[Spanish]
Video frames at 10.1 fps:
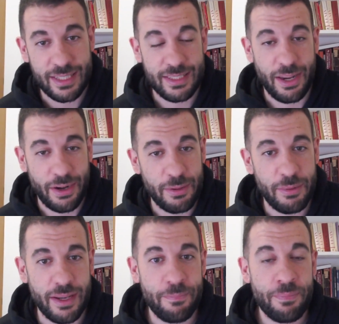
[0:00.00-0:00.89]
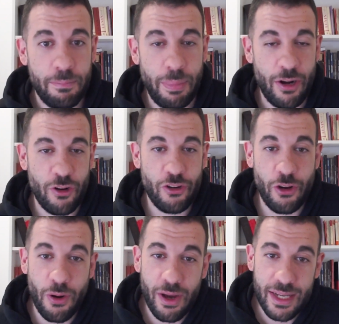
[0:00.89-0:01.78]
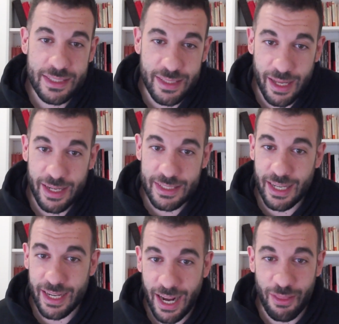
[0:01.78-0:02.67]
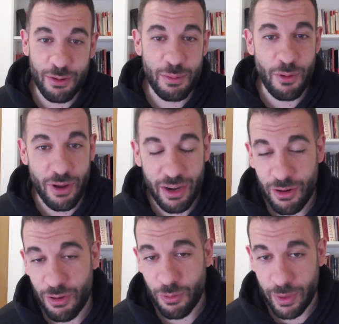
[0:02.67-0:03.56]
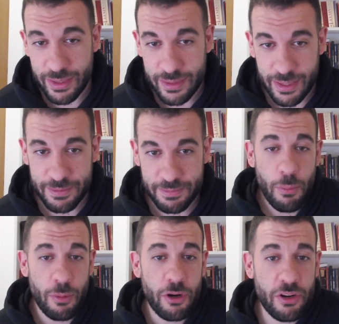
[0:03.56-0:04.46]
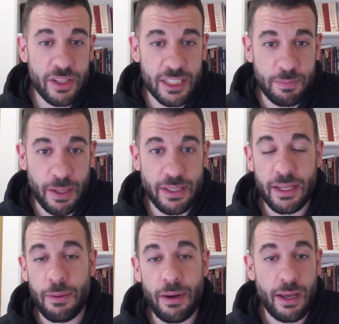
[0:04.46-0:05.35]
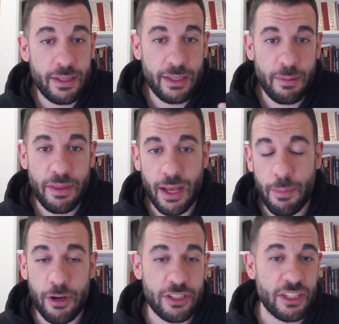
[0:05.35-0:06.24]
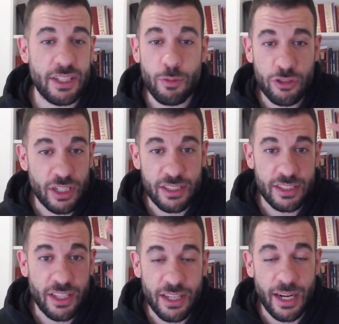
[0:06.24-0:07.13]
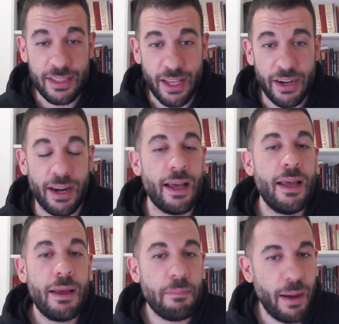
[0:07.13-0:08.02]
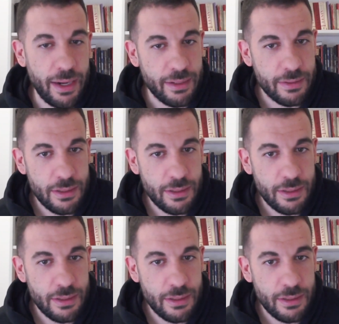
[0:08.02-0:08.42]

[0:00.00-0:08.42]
que es terrible, pero no es tan exagerado como él lo cuenta. Por lo menos desde España, que habrá gente que me diga, pero es que si buscas desde Inglaterra, vale.